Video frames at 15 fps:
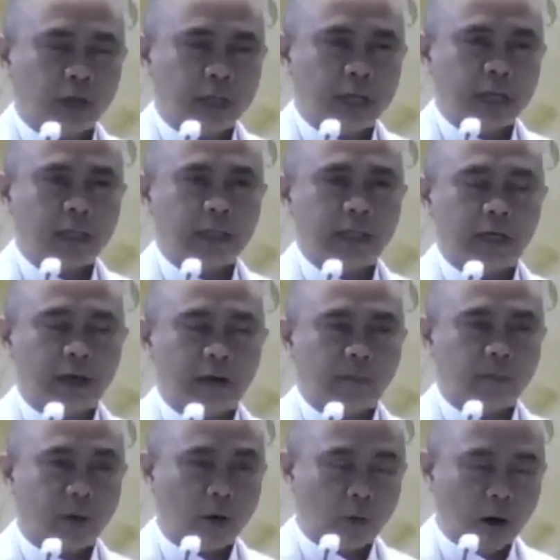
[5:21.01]

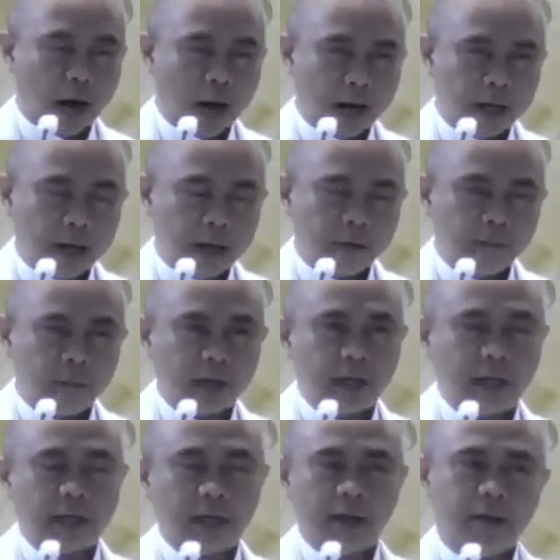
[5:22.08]
keyakinan bahwa anak
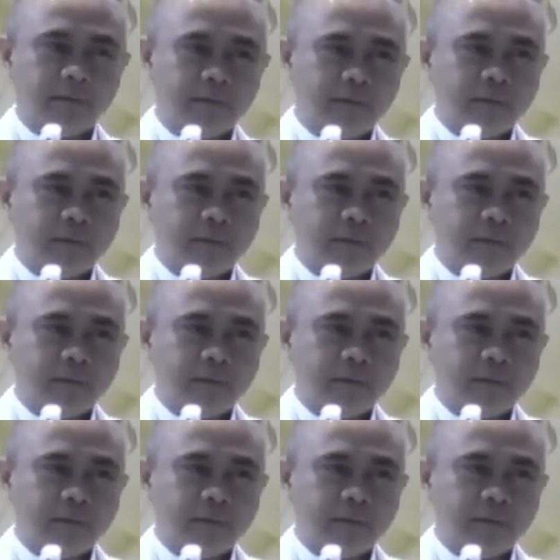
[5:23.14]
mereka